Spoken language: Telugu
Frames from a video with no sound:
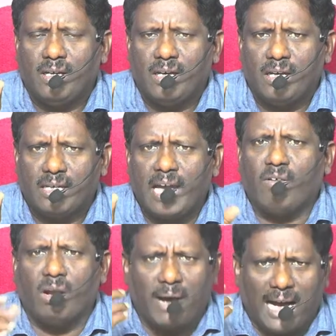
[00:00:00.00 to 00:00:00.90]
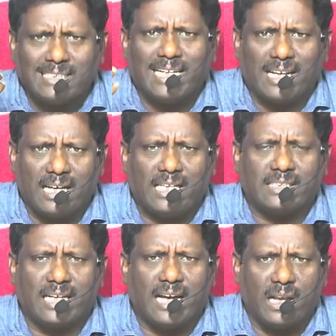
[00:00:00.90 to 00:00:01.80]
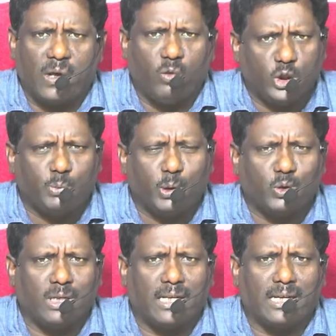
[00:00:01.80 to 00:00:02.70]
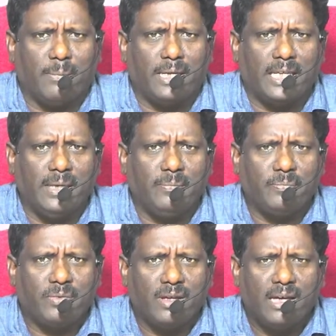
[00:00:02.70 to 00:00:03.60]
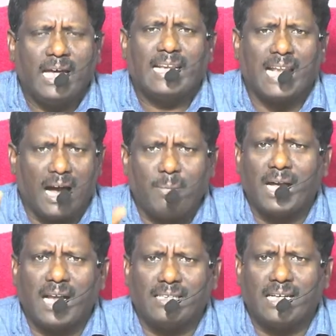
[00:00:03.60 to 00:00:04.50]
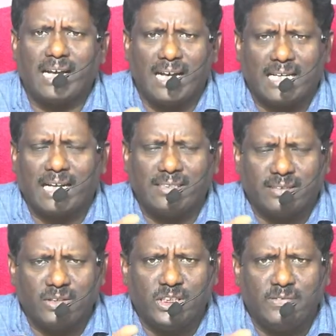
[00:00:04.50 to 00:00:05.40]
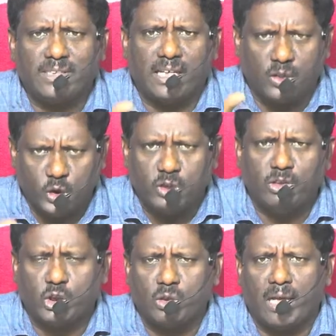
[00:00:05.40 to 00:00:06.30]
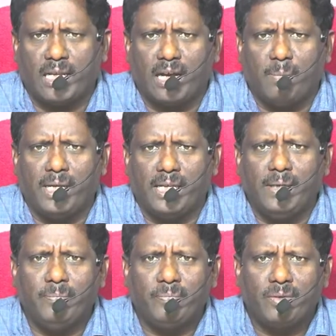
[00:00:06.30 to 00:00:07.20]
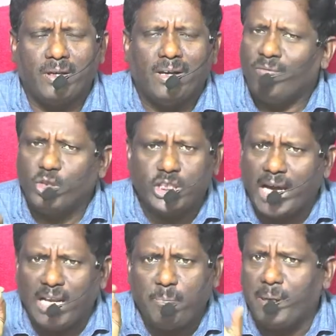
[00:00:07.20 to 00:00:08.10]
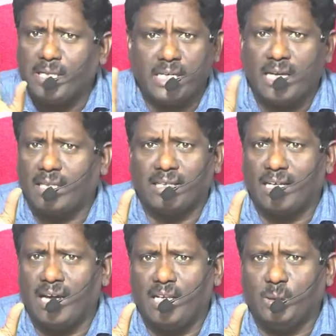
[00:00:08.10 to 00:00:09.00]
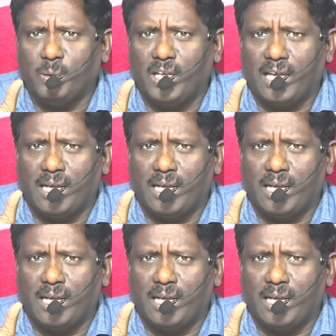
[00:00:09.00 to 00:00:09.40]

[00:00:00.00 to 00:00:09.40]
కేవలం ఆచారంగా సంఘాలకు వచ్చిపోతున్నారు కాబట్టి నామకార్థకంగా క్రైస్తవ జీవితాలను జీవిస్తున్నారు కాబట్టి విషయాలు ఇప్పటికి ఇంకా అర్థం కాలేదు ప్రియులరా